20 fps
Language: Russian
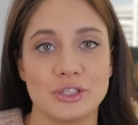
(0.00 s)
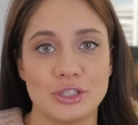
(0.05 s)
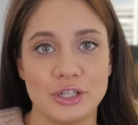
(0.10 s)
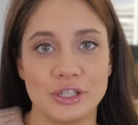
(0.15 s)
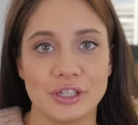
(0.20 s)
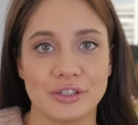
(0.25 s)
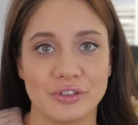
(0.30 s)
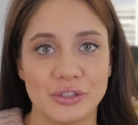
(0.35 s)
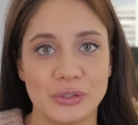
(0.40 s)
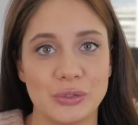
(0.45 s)

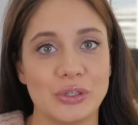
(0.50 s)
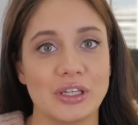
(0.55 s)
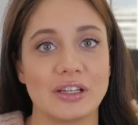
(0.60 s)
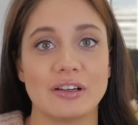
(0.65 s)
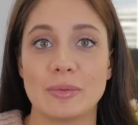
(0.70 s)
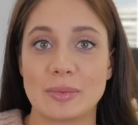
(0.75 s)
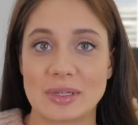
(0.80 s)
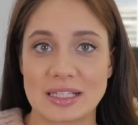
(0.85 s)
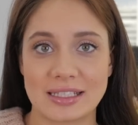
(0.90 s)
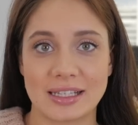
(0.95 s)
очищения водой,
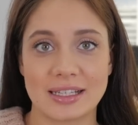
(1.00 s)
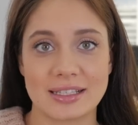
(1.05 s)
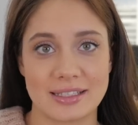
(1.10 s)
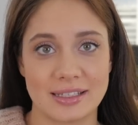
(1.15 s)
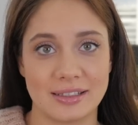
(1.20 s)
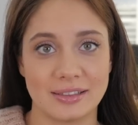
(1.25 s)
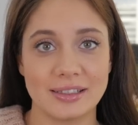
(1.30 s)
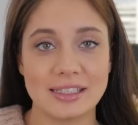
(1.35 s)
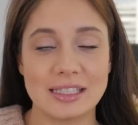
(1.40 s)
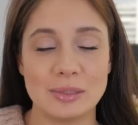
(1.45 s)
я вам
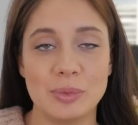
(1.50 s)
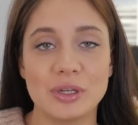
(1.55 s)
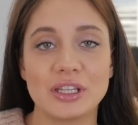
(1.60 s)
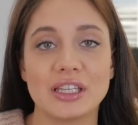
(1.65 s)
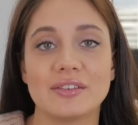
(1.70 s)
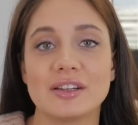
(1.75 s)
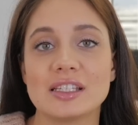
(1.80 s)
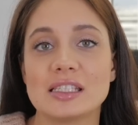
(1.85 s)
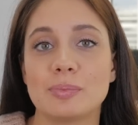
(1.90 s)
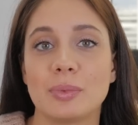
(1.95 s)
рассказала. Теперь
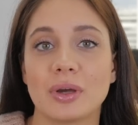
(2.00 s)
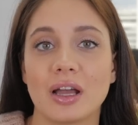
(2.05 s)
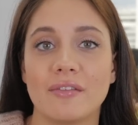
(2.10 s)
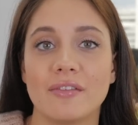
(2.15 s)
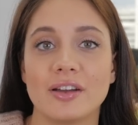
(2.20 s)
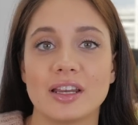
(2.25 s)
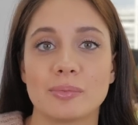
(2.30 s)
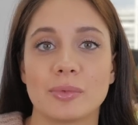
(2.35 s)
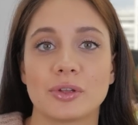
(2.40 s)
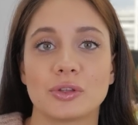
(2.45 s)
давайте
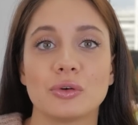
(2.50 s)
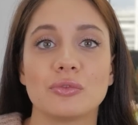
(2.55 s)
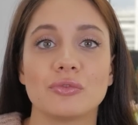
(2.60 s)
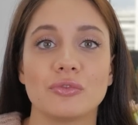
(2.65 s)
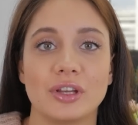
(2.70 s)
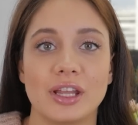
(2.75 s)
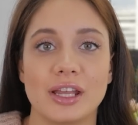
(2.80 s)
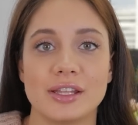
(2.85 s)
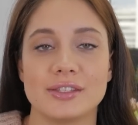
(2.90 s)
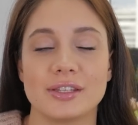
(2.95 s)
поговорим о том
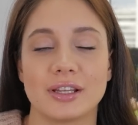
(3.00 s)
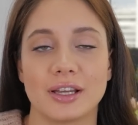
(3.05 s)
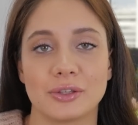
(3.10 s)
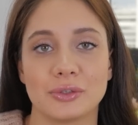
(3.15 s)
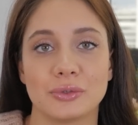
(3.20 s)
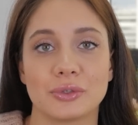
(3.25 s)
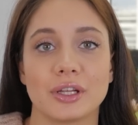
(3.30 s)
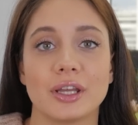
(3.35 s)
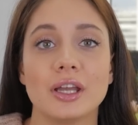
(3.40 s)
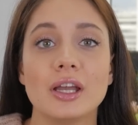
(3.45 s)
варианте,
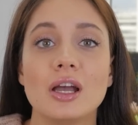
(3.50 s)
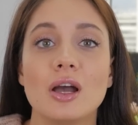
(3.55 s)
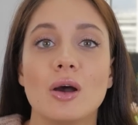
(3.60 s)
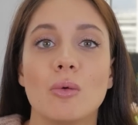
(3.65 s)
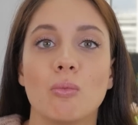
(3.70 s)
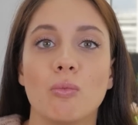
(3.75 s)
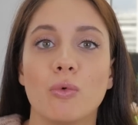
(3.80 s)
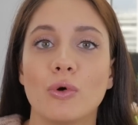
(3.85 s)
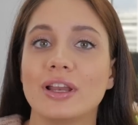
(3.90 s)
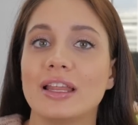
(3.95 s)
который
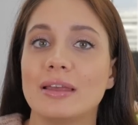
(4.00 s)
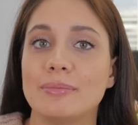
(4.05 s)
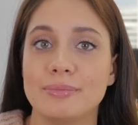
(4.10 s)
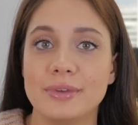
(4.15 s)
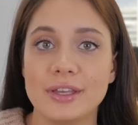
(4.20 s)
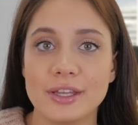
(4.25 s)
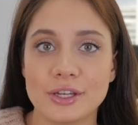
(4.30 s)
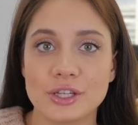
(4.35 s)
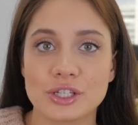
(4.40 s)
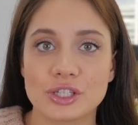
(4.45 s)
более
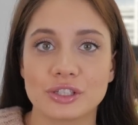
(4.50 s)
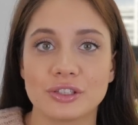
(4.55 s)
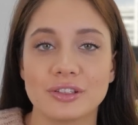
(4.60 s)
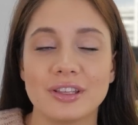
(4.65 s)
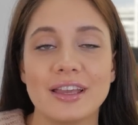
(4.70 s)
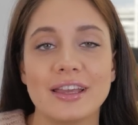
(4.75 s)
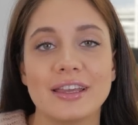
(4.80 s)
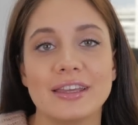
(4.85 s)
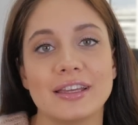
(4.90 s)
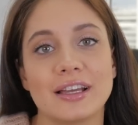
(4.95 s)
бережен
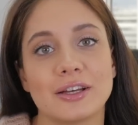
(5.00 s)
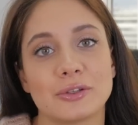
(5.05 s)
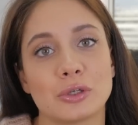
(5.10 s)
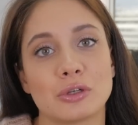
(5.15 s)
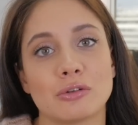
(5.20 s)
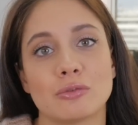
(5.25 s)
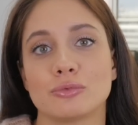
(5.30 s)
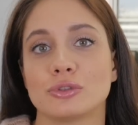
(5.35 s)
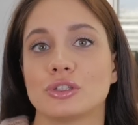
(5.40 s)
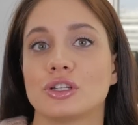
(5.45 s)
и
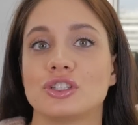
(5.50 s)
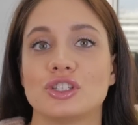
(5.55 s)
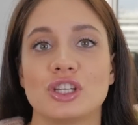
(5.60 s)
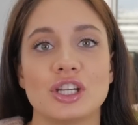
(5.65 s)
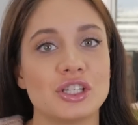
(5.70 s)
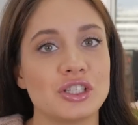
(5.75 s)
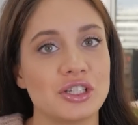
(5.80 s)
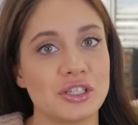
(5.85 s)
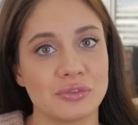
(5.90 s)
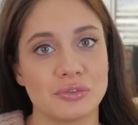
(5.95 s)
который вы будете
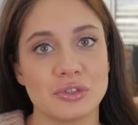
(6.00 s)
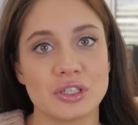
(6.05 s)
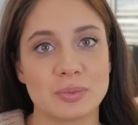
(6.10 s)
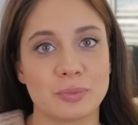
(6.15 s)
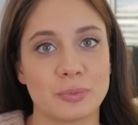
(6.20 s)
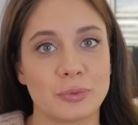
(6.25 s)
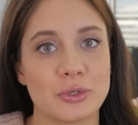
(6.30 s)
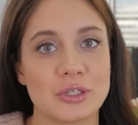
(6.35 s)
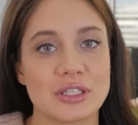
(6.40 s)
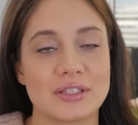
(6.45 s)
чаще всего
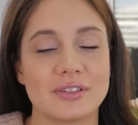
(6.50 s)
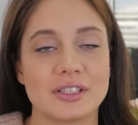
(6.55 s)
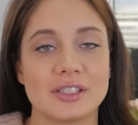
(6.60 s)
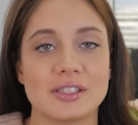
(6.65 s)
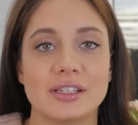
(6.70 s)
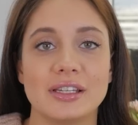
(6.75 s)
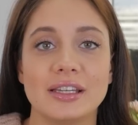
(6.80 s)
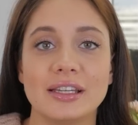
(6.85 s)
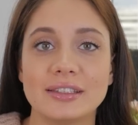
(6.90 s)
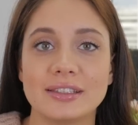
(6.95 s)

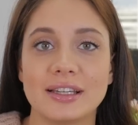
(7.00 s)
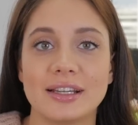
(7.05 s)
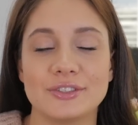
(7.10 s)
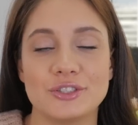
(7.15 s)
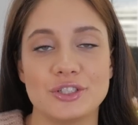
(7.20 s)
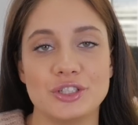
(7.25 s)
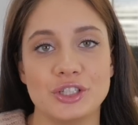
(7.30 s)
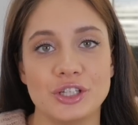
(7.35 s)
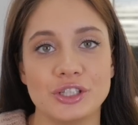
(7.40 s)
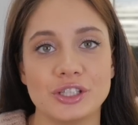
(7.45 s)
использовать. Это
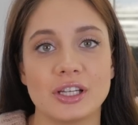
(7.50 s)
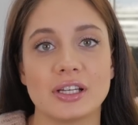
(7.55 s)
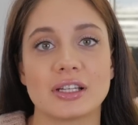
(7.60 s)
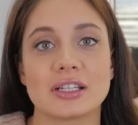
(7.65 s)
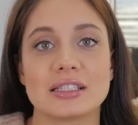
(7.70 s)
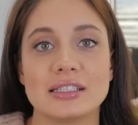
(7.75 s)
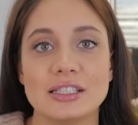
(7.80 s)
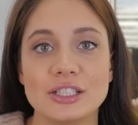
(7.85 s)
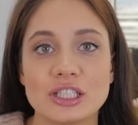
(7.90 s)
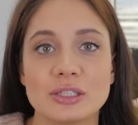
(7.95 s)
очищение
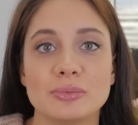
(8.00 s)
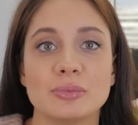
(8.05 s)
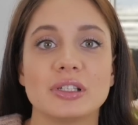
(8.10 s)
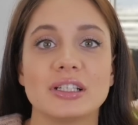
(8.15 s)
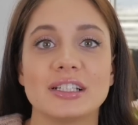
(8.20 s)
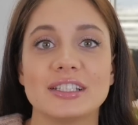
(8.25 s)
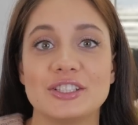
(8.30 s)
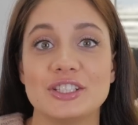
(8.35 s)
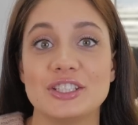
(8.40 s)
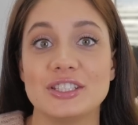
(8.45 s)

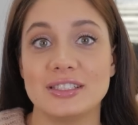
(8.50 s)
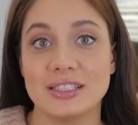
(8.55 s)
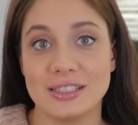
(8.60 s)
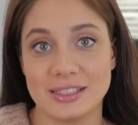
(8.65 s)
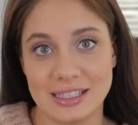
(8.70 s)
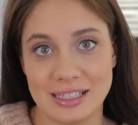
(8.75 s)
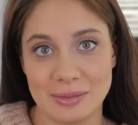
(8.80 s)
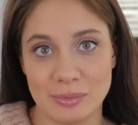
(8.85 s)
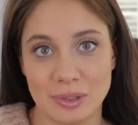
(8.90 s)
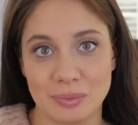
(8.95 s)
различными
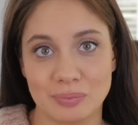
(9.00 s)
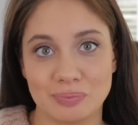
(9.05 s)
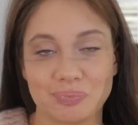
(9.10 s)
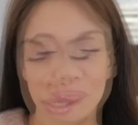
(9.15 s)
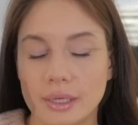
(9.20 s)
очистителями.